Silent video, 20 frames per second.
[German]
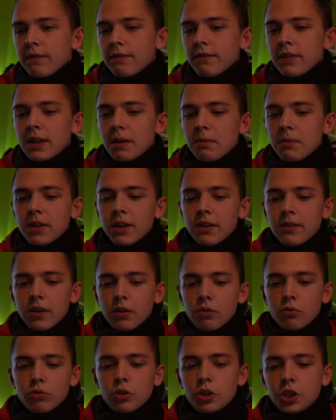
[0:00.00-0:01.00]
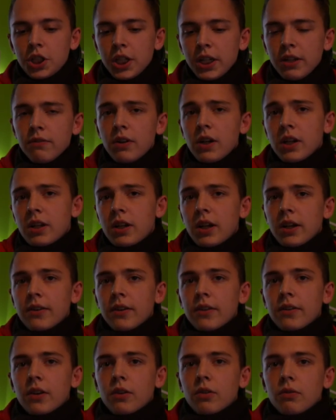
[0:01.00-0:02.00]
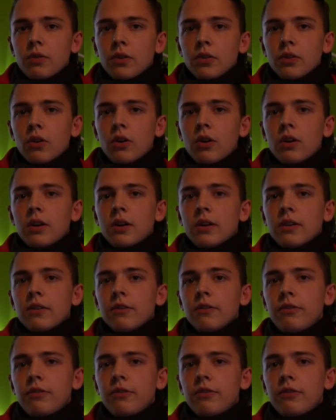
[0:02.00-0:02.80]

ich habe mich jetzt dazu entschieden, weil ich in letzter Zeit sowieso